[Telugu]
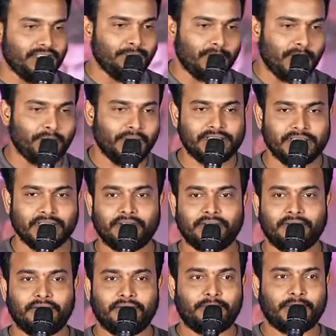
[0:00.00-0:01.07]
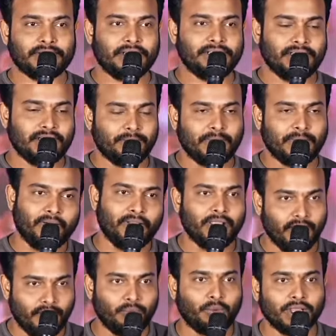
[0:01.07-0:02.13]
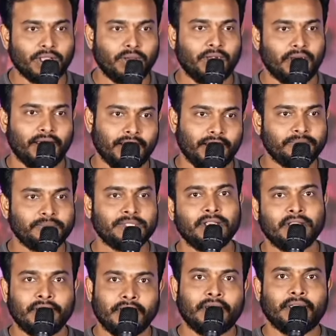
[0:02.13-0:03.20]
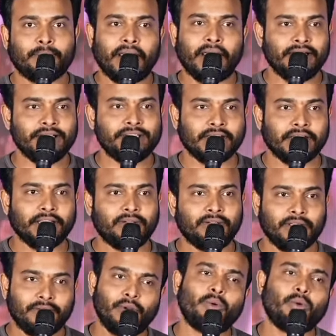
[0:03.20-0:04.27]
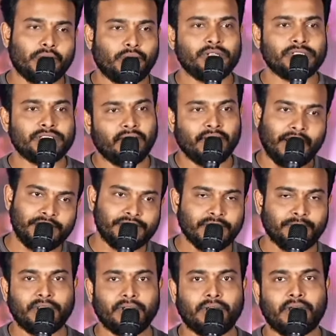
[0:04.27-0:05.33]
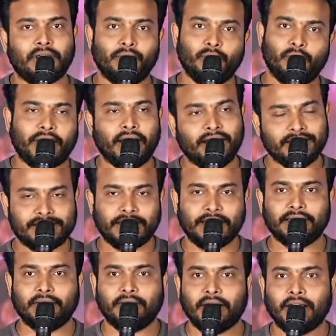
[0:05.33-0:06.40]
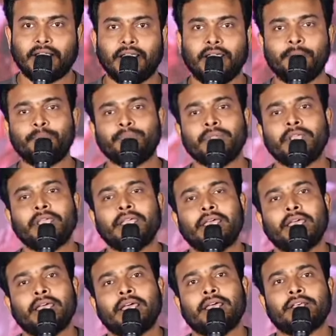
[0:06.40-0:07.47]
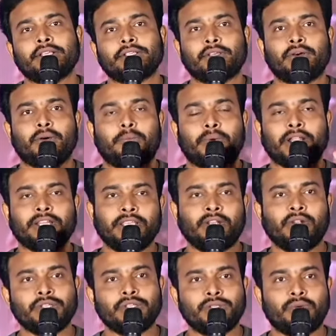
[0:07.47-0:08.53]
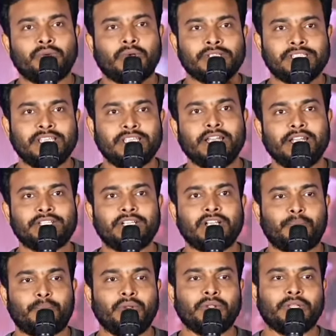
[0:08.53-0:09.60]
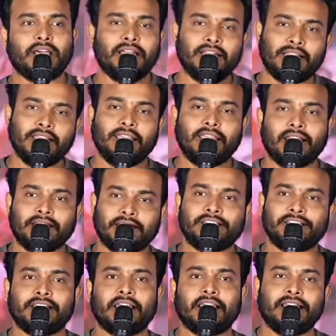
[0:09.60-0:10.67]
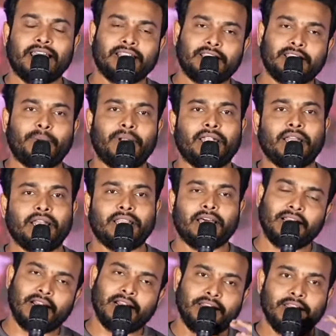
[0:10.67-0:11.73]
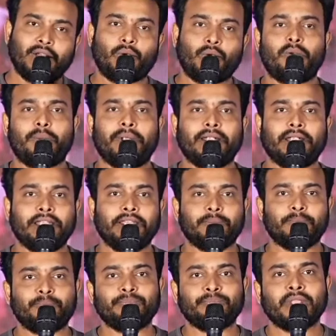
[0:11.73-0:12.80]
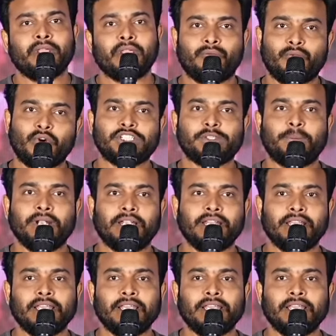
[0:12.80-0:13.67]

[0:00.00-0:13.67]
పేపర్ ఇచ్చారు ప్రశాంత్ సార్ మనం ఇది అనుకుందాం అండి ప్రాక్టీస్ చేద్దాం ఏమైనా కొత్త వస్తాం అని చెప్దాం ఆయన ఓకే అంటే చేద్దాం ఇలాగా సో ప్రతిరోజు ఒక సీన్ ఇచ్చినప్పుడు దానికి ఎంత చేయాలి ఎంత పెట్టాలి దానికంటే ఎక్కువ పెట్టి ఎఫర్ట్స్ పెట్టి